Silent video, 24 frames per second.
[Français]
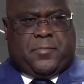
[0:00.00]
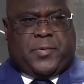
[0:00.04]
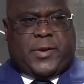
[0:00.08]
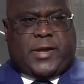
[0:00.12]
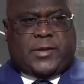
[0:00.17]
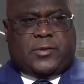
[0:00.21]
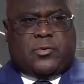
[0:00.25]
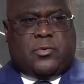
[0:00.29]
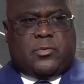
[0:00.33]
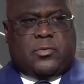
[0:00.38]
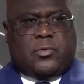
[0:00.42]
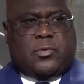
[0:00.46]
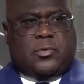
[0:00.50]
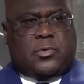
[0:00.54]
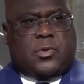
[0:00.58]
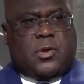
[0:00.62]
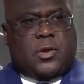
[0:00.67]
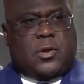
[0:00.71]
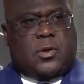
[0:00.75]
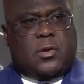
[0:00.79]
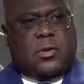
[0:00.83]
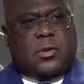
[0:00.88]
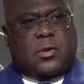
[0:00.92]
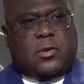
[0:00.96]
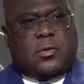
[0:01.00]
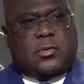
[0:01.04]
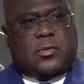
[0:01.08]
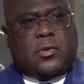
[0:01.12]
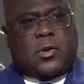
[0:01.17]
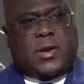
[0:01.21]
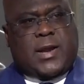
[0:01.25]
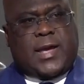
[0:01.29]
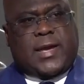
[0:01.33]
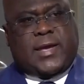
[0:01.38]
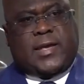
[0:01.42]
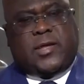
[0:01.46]
pardon,
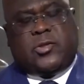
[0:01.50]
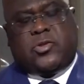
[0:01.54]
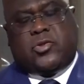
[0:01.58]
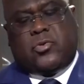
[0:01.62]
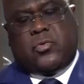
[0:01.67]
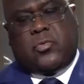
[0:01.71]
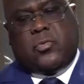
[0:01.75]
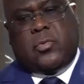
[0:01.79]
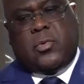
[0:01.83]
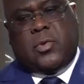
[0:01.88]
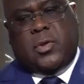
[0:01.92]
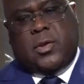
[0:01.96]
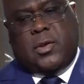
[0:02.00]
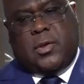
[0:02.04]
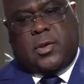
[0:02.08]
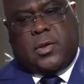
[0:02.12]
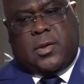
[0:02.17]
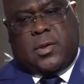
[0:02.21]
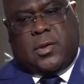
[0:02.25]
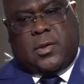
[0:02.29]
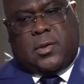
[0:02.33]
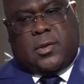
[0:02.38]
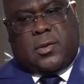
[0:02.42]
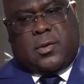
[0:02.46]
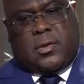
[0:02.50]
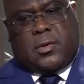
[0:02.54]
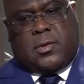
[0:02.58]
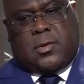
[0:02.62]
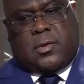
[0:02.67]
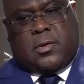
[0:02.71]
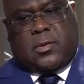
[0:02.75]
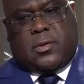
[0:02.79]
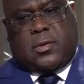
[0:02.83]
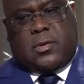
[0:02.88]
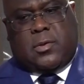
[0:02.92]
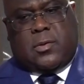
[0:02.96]
dans, la région
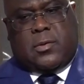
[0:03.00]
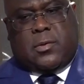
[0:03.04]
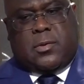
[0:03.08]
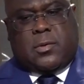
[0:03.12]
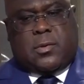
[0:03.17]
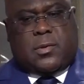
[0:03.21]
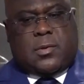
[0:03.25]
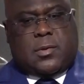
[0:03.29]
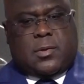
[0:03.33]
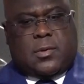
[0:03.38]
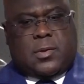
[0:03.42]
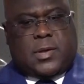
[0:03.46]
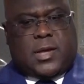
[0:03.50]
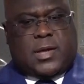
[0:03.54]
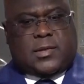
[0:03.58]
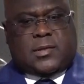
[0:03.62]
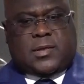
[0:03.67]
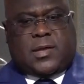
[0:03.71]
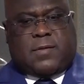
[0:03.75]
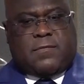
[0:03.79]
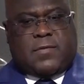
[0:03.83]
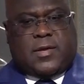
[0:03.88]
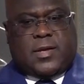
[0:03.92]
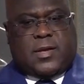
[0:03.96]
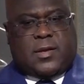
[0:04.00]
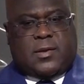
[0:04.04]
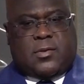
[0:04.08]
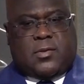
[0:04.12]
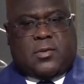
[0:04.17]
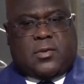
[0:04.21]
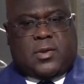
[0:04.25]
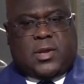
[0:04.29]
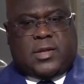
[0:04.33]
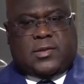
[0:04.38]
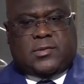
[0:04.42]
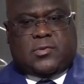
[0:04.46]
euh, à
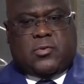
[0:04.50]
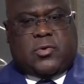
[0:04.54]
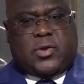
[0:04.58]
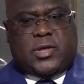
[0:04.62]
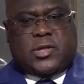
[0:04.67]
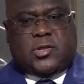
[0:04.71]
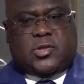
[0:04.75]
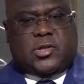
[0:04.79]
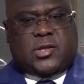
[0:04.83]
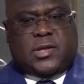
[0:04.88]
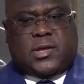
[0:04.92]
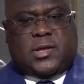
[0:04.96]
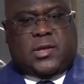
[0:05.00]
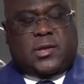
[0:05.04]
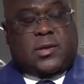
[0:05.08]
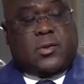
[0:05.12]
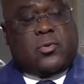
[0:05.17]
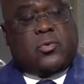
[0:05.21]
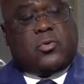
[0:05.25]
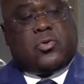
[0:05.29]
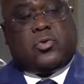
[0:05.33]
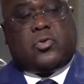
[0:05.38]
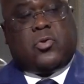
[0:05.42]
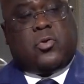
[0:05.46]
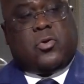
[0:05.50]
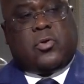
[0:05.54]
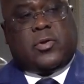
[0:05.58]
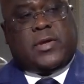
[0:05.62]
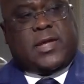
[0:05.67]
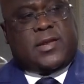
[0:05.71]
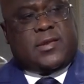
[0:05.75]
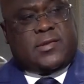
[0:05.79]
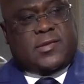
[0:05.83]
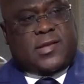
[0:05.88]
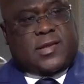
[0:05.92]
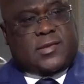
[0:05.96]
travers les ONG et autres
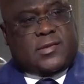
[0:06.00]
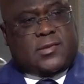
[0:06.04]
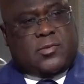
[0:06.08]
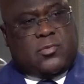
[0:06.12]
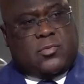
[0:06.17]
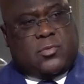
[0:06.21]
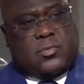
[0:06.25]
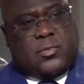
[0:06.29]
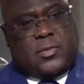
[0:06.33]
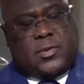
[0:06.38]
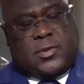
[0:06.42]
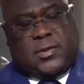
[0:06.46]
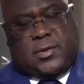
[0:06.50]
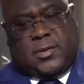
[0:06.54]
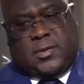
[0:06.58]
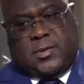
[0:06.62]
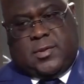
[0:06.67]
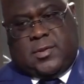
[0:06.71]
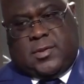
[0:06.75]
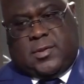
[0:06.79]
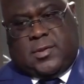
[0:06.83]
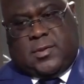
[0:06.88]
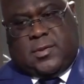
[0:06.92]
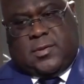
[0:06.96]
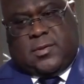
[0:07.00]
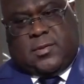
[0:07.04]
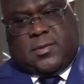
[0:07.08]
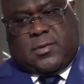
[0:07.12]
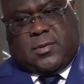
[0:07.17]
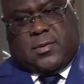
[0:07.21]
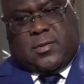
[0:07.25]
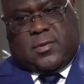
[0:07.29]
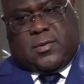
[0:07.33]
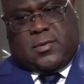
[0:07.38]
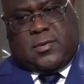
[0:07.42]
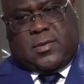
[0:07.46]
organisations.
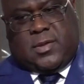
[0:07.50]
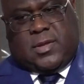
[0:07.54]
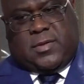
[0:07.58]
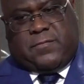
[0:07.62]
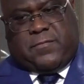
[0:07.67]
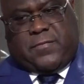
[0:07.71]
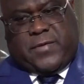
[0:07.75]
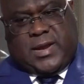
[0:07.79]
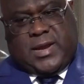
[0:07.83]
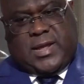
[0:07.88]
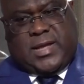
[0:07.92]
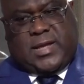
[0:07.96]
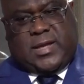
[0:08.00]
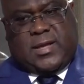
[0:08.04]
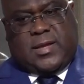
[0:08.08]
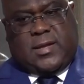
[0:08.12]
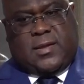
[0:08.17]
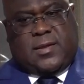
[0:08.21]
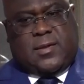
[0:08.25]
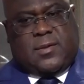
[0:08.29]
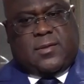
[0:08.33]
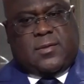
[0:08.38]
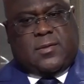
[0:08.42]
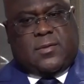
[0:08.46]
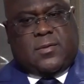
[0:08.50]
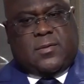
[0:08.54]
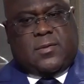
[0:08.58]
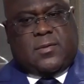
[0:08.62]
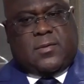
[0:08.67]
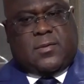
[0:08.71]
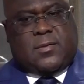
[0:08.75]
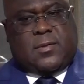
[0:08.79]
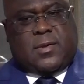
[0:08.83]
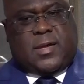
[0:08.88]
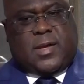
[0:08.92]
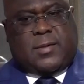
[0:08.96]
Euh, il fallait
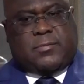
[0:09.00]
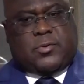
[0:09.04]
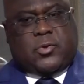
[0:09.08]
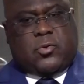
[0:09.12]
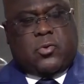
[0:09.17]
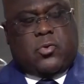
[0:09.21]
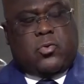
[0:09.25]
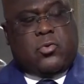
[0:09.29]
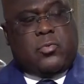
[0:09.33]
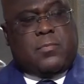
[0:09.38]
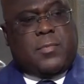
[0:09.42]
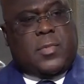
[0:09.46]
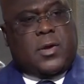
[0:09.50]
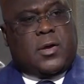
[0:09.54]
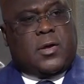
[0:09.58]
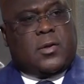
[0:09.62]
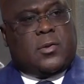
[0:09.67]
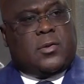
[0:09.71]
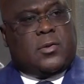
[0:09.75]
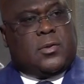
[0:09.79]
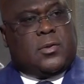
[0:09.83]
euh, absolument